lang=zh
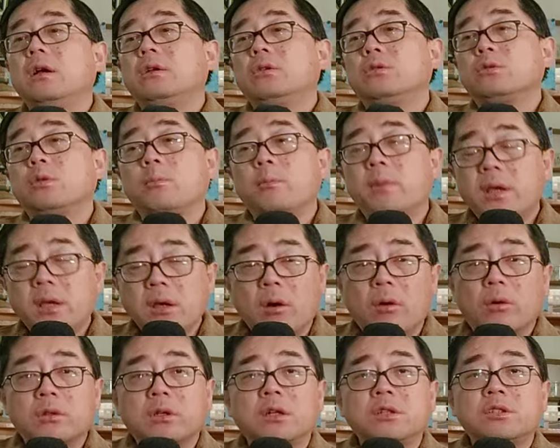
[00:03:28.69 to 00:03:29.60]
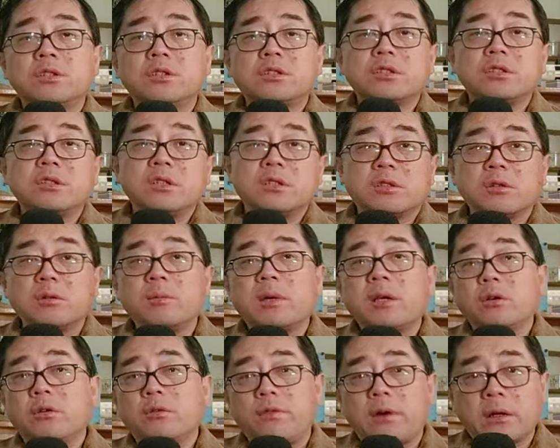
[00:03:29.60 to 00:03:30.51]
如果没有的，即使你手里
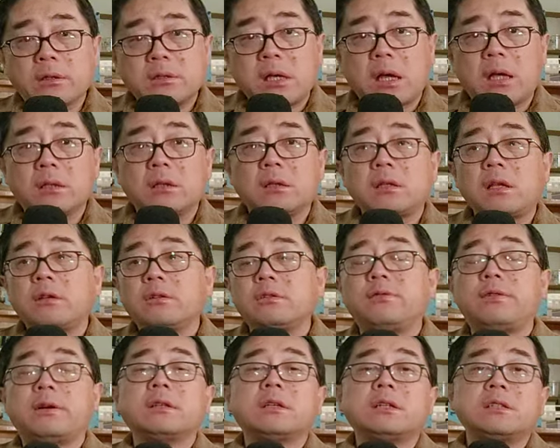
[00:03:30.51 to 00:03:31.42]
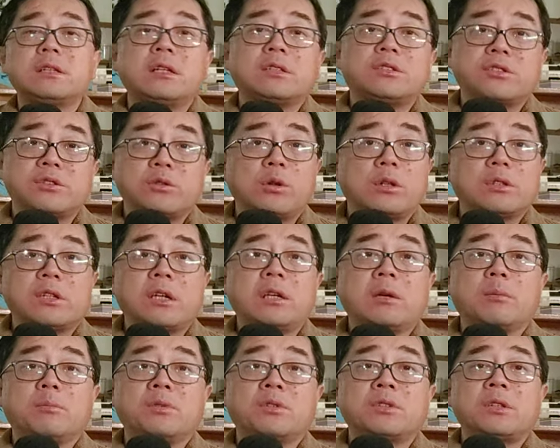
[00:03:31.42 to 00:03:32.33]
面有房产的，那房产现在值多少钱
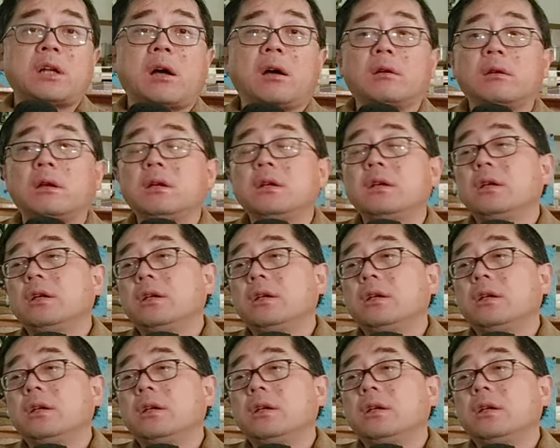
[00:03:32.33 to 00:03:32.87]
也不知道了，